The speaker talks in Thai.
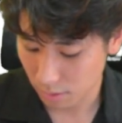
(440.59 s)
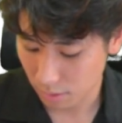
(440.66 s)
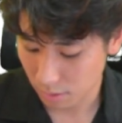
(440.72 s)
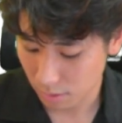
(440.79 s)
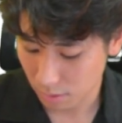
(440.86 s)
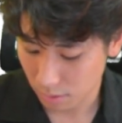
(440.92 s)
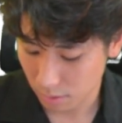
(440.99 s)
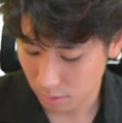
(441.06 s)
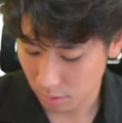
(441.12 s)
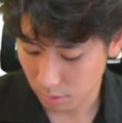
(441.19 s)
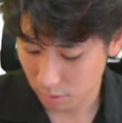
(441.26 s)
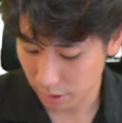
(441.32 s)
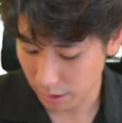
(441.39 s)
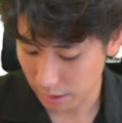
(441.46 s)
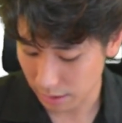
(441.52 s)
เขียนแล้วครับ
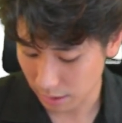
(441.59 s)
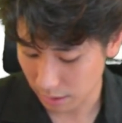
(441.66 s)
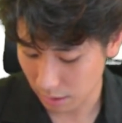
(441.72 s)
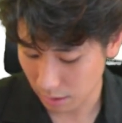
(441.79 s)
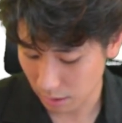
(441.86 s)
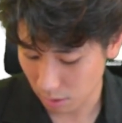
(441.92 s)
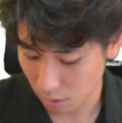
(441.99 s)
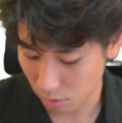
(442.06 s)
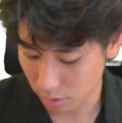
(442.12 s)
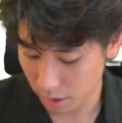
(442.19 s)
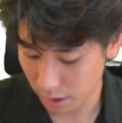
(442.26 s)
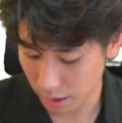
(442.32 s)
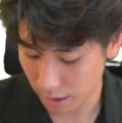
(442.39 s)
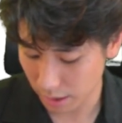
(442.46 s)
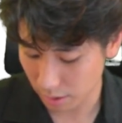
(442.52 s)
เขียนแล้วนะ
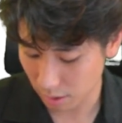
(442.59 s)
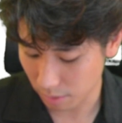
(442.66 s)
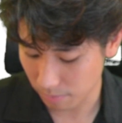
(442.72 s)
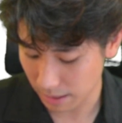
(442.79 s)
โอเค